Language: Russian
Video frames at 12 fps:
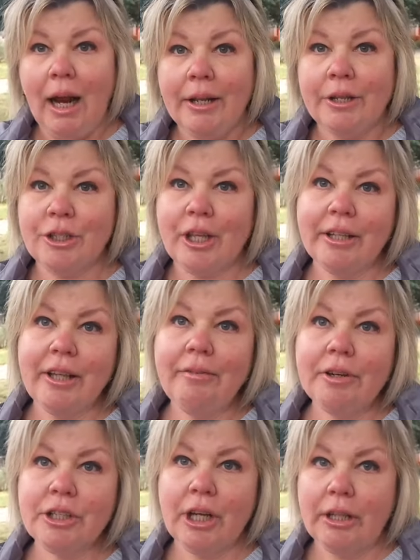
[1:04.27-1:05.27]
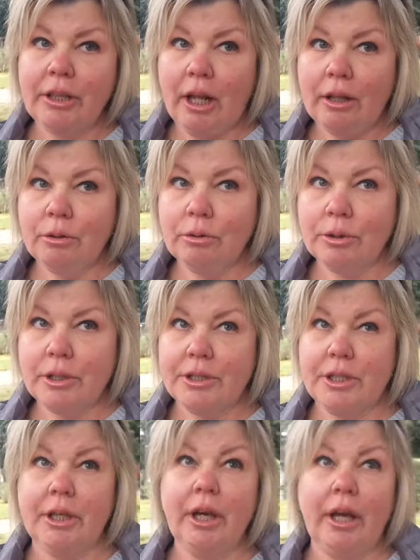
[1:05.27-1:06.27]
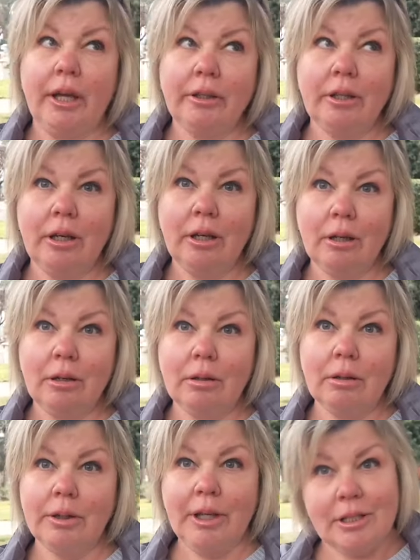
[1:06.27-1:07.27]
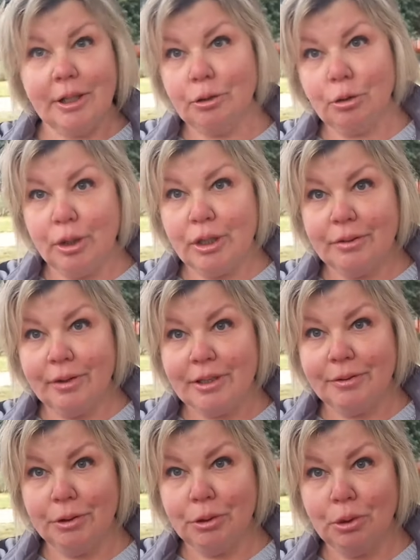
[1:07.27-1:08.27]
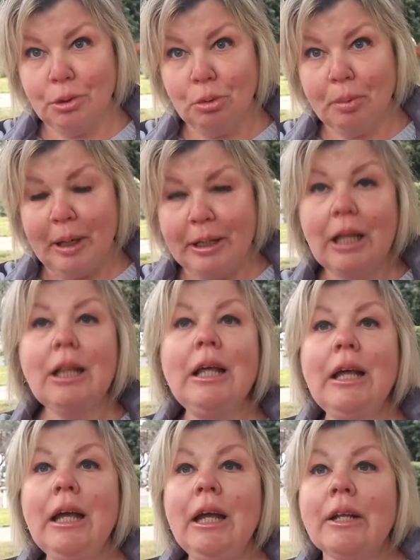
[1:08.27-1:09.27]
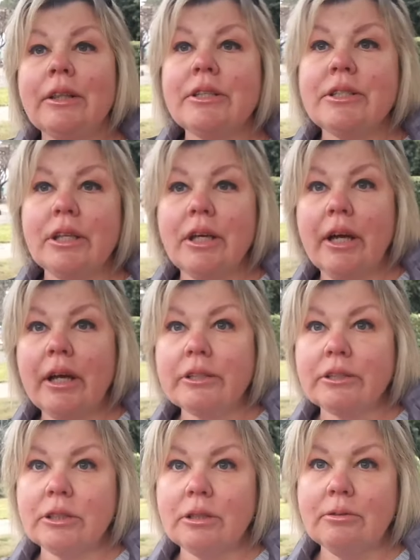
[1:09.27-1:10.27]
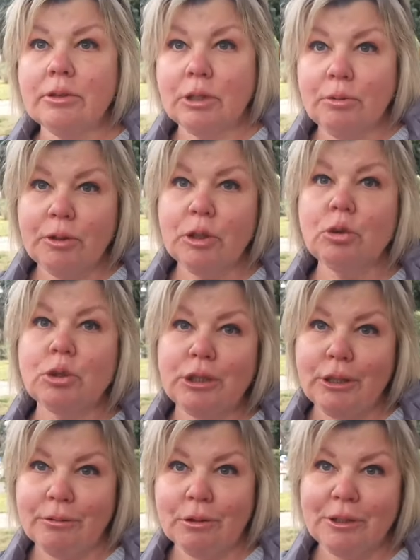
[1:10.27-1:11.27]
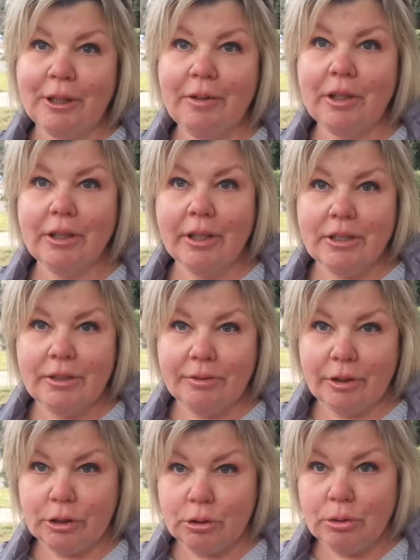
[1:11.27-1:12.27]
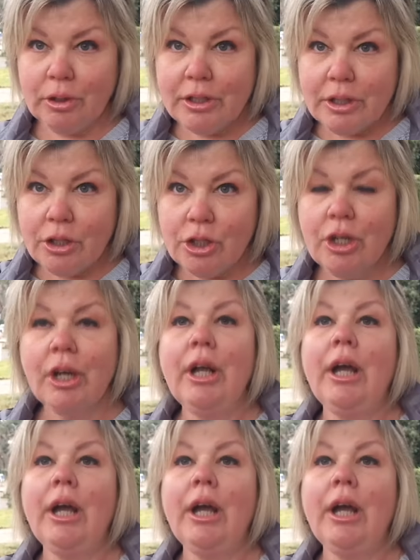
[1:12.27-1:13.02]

Значит, когда ваш канал, он достигает, э, если кто-то из вас ведет YouTube-канал, достигает э, вот, эту вот эту цифру, заветная цифра 100 тысяч,